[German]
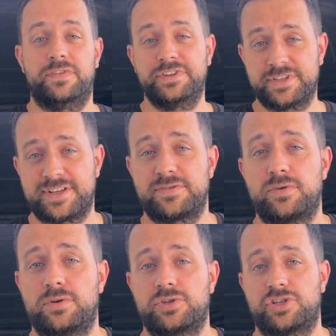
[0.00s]
Die
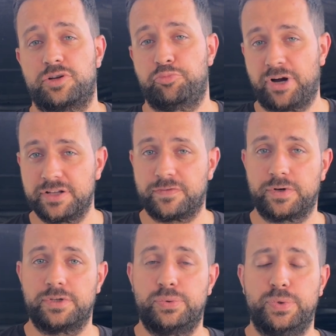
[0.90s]
Wintersaison steht bald
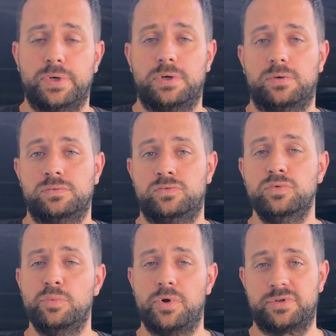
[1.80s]
vor der Tür und
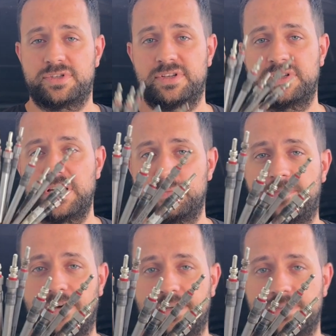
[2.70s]
du möchtest an deinem
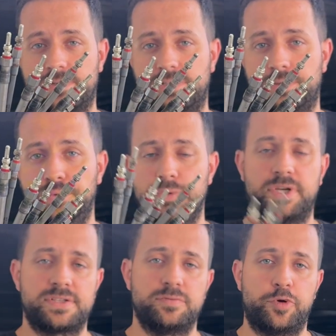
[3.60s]
Fahrzeug die
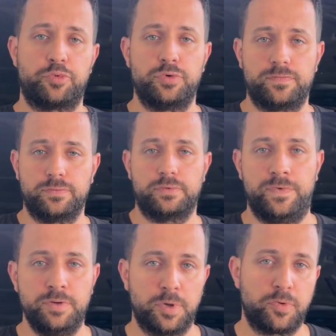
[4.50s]
Glühkerzen überprüfen.
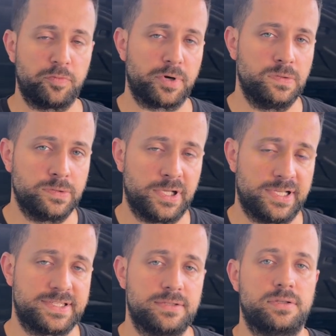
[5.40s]
Wie überprüft man
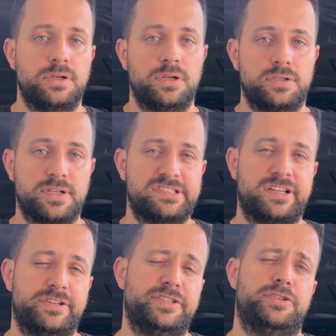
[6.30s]
Glühkerzen? Das
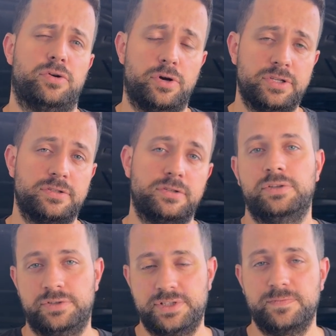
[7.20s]
zeige ich heute
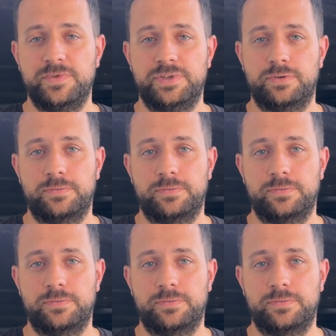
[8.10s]
in diesem Video.